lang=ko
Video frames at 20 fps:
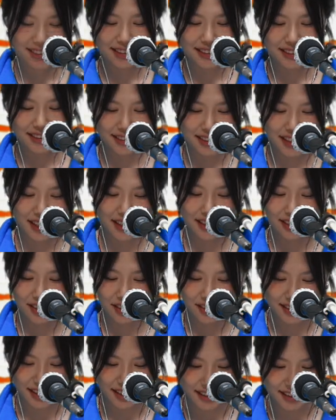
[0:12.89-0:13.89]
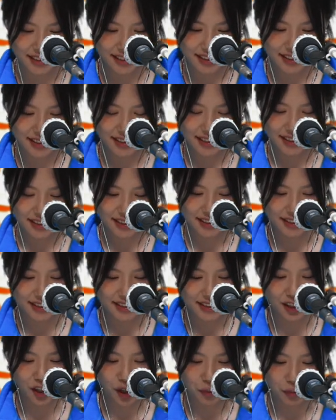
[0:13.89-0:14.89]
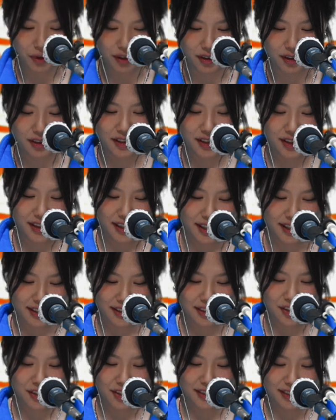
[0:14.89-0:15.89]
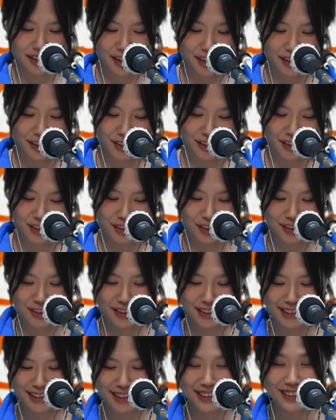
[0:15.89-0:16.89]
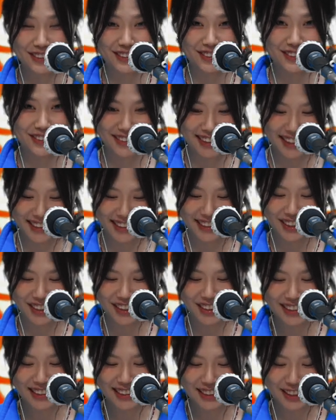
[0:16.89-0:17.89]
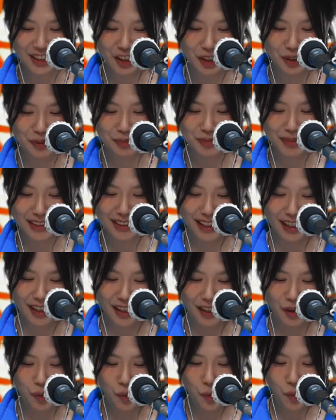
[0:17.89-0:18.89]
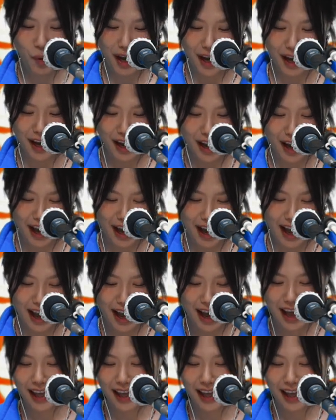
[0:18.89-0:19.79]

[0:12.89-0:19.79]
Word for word: 스테이션 Z 디스커버 안녕하세요. 저는 싱어송라이터 진저입니다. 와